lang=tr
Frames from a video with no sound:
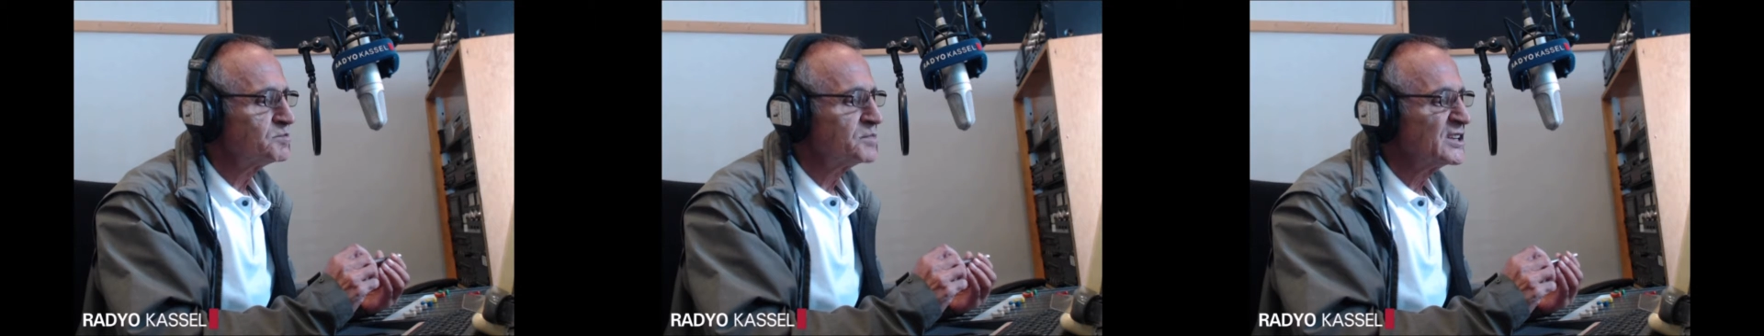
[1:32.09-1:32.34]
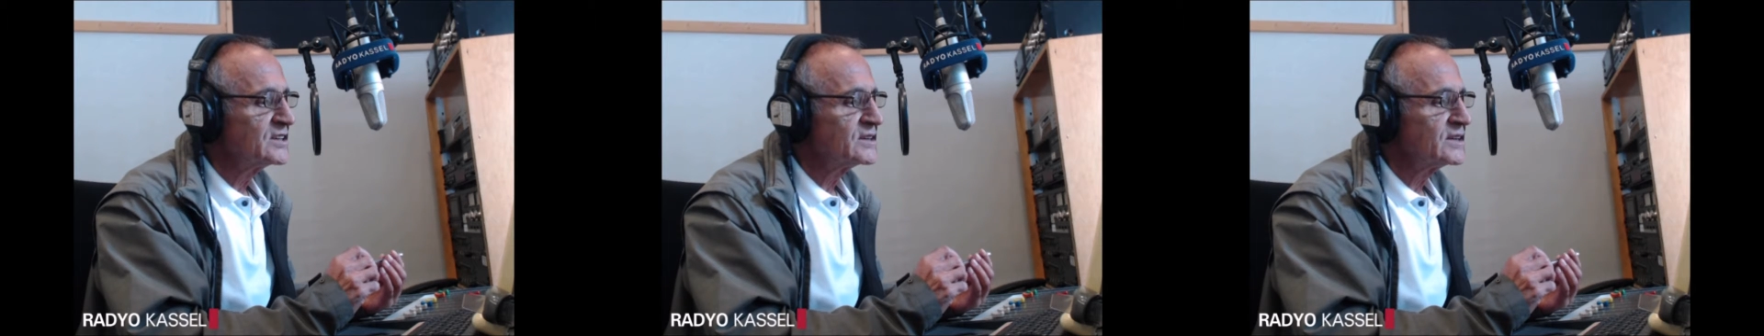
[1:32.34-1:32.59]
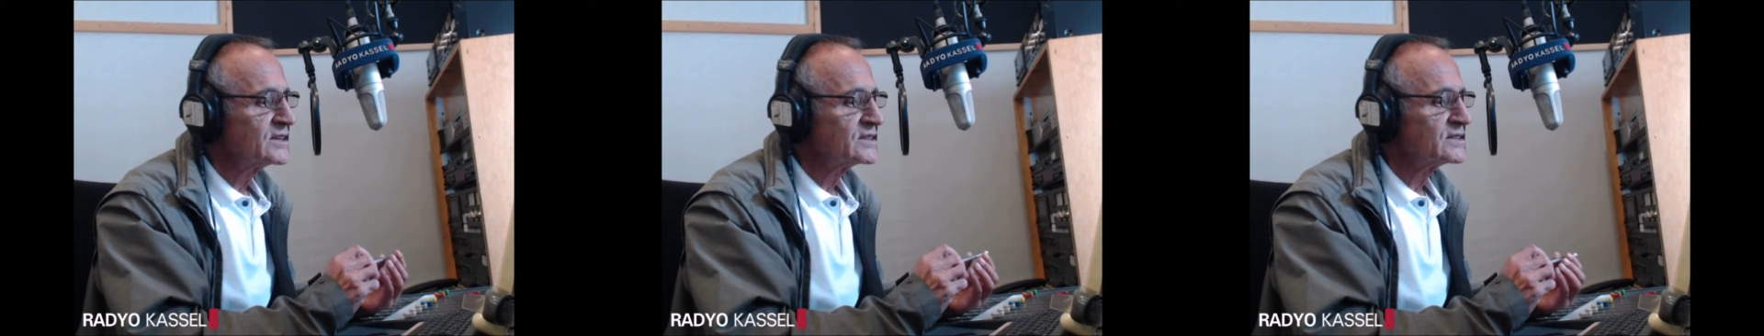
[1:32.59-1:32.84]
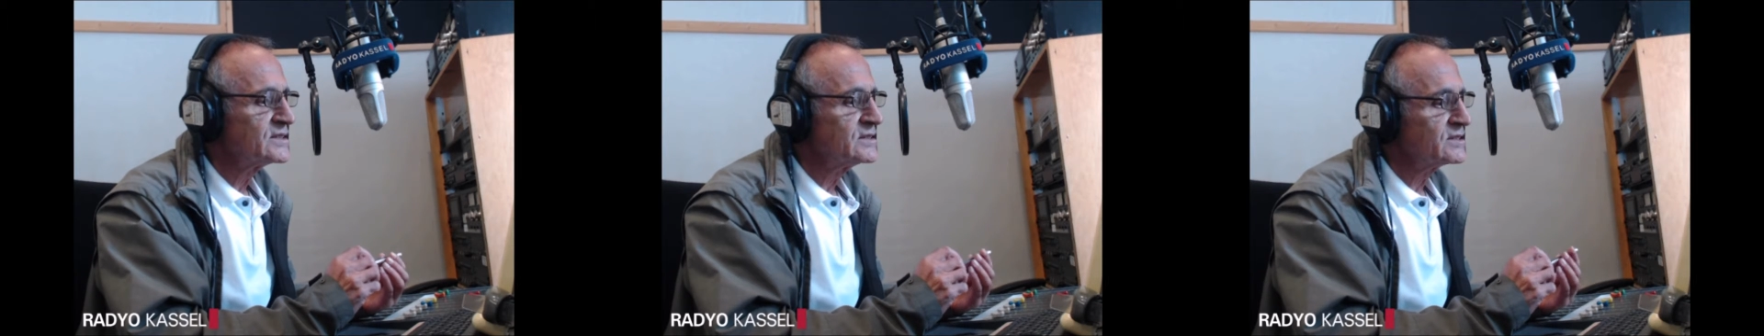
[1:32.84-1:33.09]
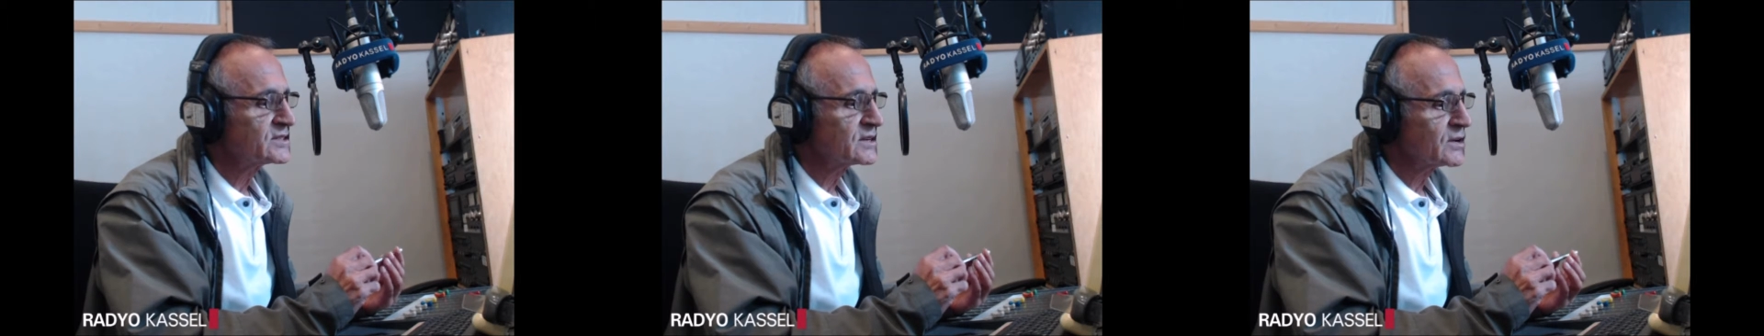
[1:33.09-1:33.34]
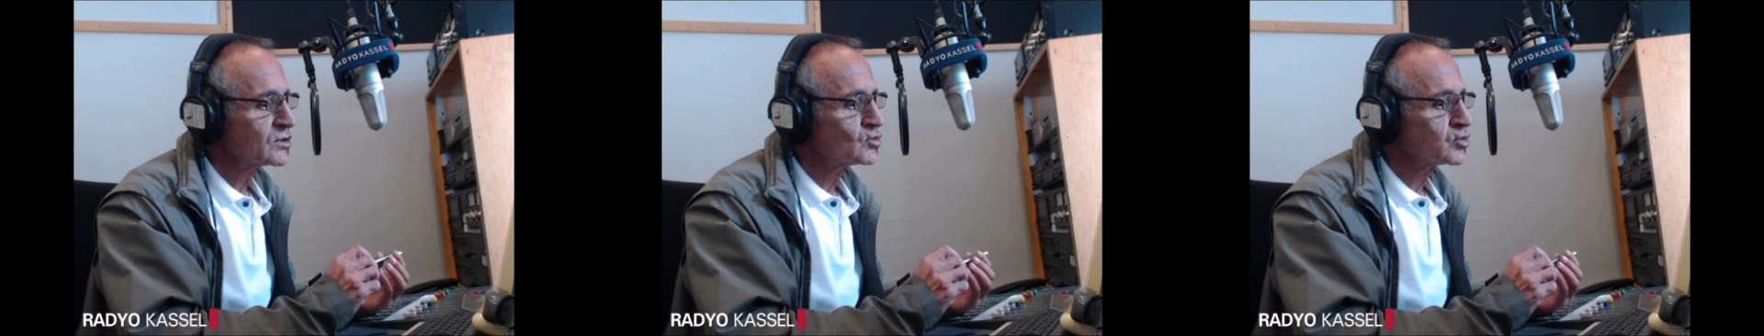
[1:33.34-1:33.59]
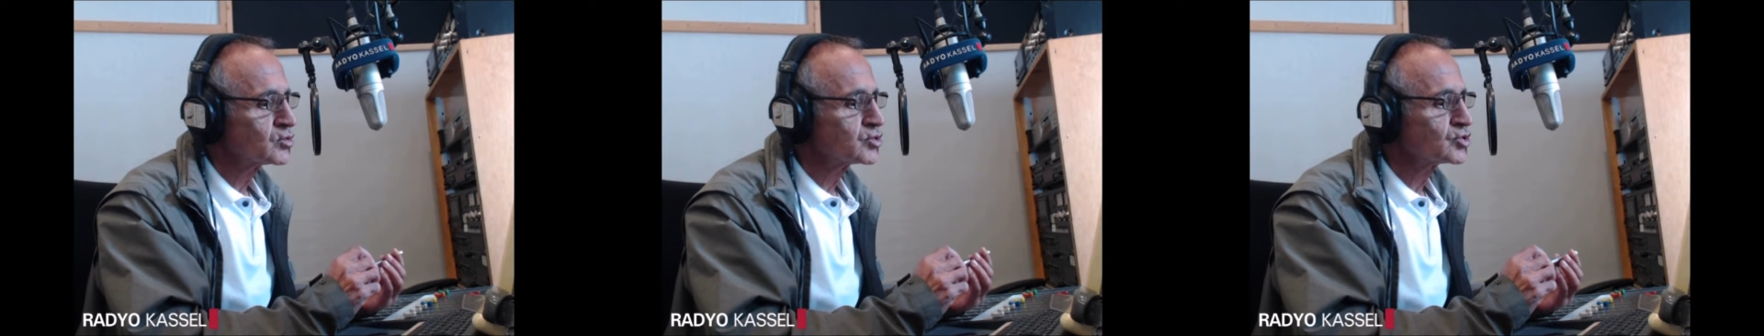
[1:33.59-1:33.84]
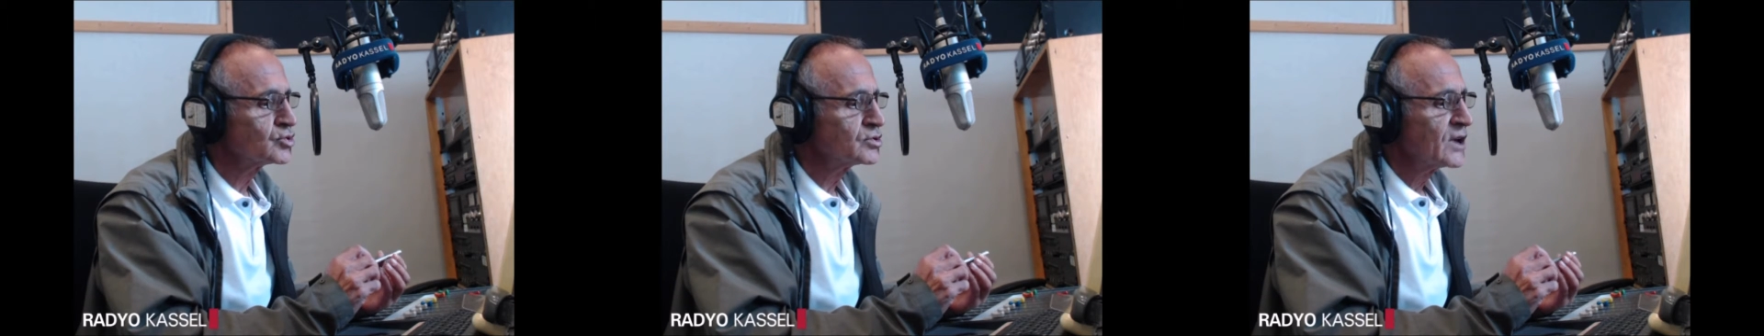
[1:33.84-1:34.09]
birlik, kilise ve
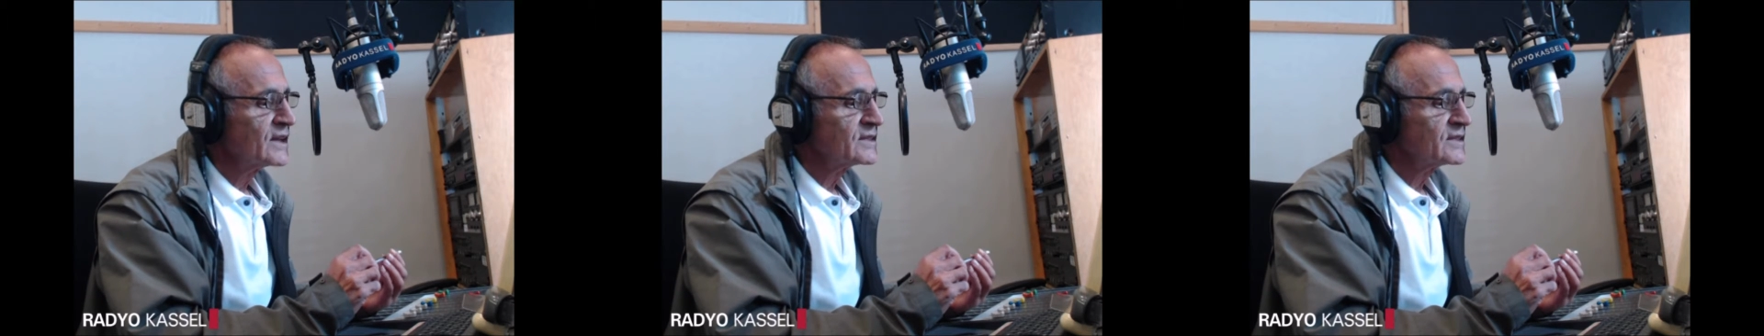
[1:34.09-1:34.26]
kuruluşun